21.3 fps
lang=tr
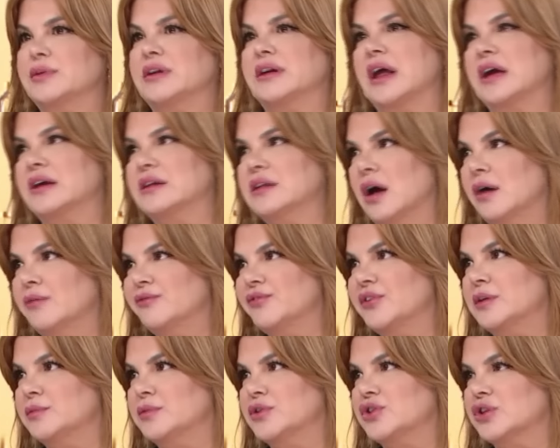bir reklam
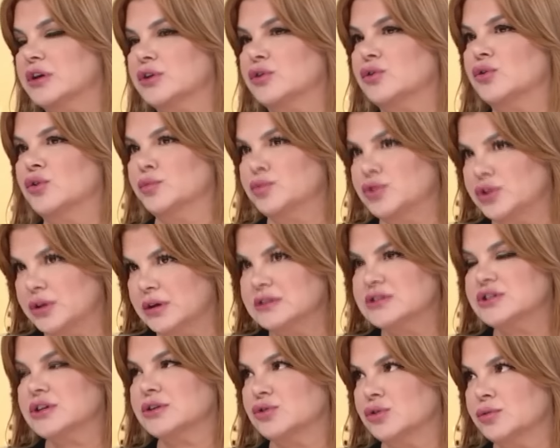filmi çekiyor. Şunu, bir şey
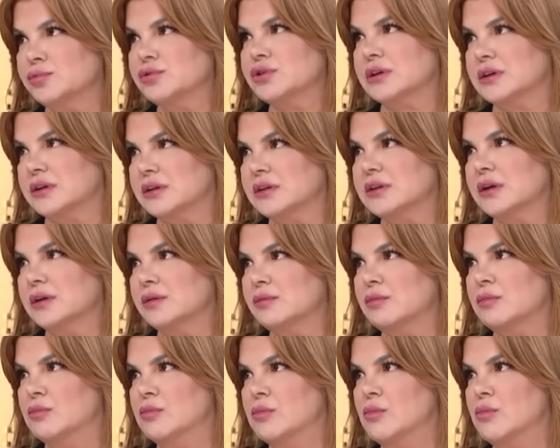çekiyor. Bir şunun şey. için
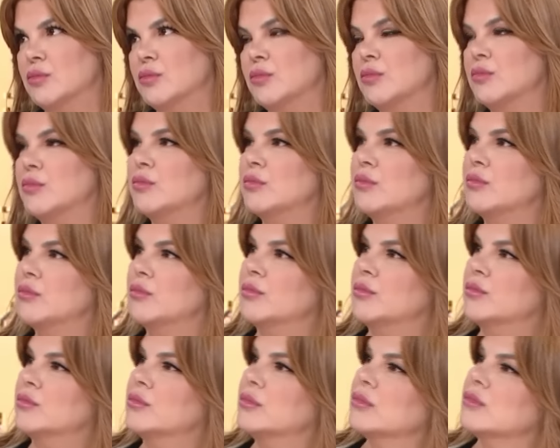söyledim
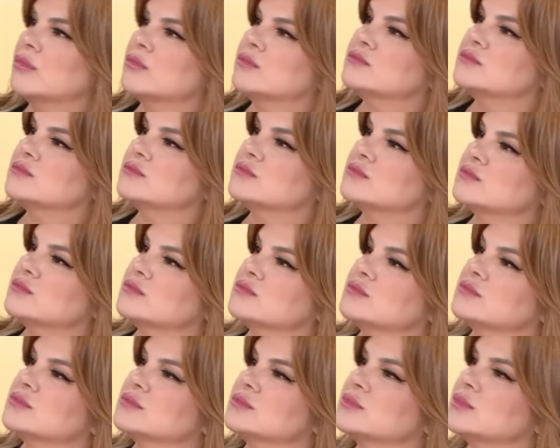neden Barış Arduç diye. Yani